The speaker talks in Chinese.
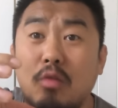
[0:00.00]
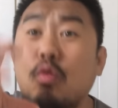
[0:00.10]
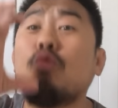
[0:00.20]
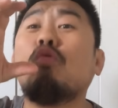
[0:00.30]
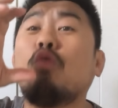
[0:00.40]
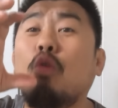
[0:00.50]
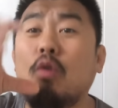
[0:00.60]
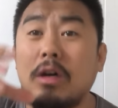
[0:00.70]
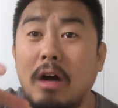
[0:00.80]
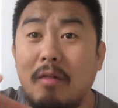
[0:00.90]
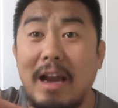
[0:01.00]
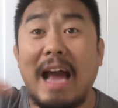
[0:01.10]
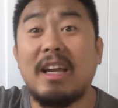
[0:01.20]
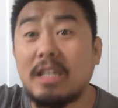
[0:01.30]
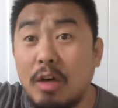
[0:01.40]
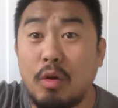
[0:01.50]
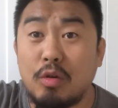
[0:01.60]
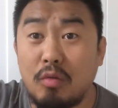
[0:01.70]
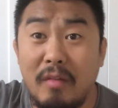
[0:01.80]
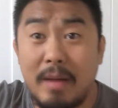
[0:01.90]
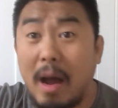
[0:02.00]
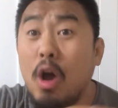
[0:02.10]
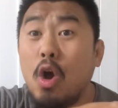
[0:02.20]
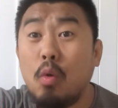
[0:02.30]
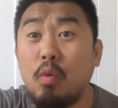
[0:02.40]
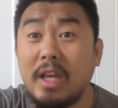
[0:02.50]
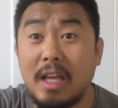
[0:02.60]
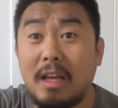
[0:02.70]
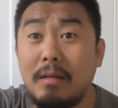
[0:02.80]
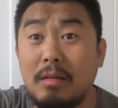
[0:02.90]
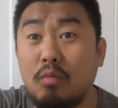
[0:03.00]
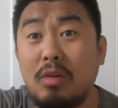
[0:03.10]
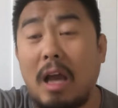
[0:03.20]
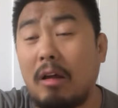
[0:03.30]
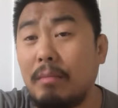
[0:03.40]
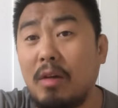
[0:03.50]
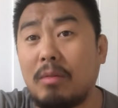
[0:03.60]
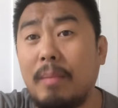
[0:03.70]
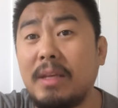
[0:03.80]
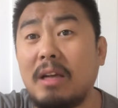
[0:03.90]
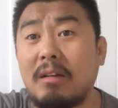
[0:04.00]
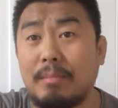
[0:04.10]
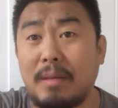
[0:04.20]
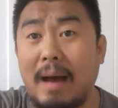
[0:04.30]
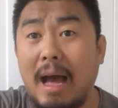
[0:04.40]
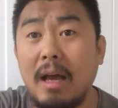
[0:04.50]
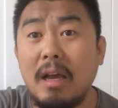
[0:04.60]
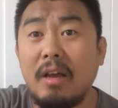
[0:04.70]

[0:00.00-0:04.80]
咕咕咕咕喝完了还得搁回去，说为什么屋里屋里好像没有什么冰箱什么的吧？